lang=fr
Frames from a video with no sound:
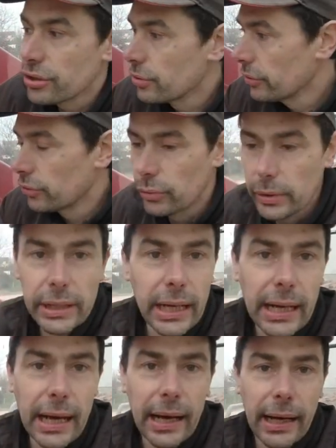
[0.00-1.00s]
je suis
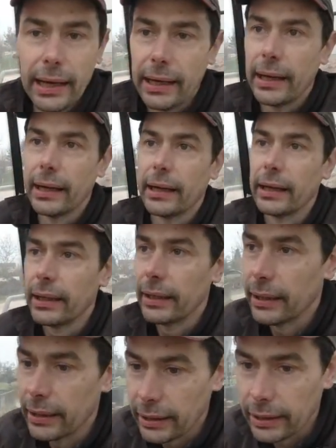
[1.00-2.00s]
à la
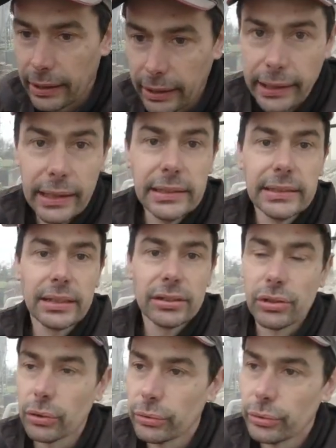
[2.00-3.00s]

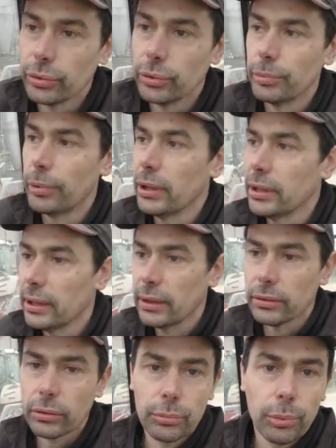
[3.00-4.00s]
réalisation du bol
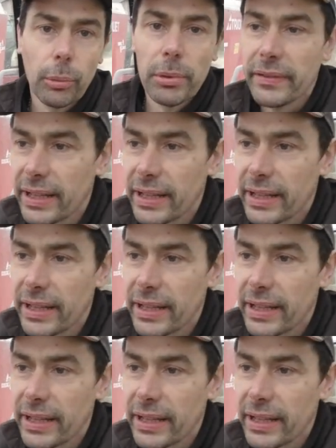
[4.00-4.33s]
là, pour